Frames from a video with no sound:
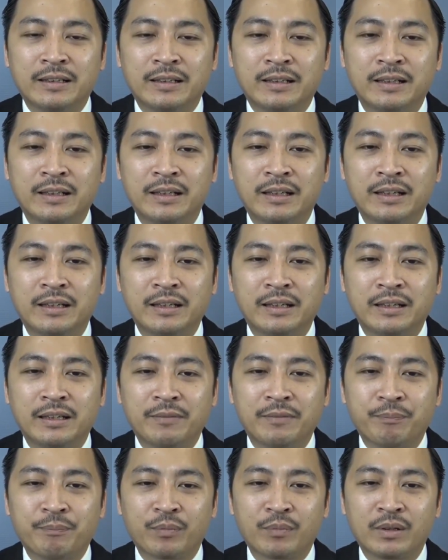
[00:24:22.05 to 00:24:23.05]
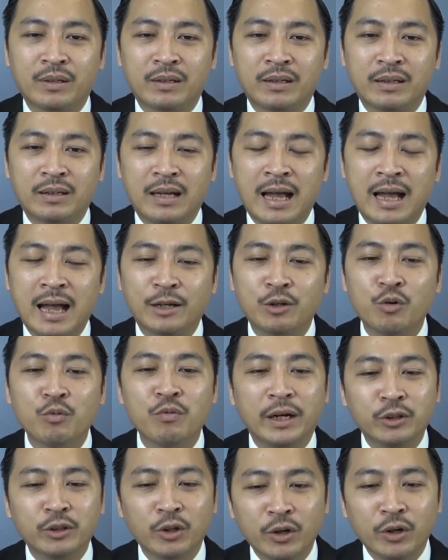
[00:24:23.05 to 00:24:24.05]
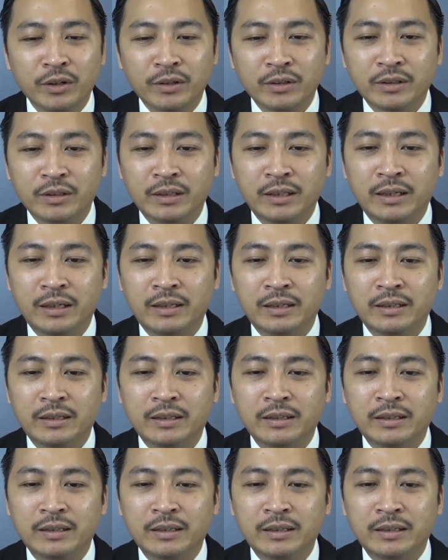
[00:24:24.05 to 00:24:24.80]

Thế thì ừ, ai cũng vậy thôi Đấy.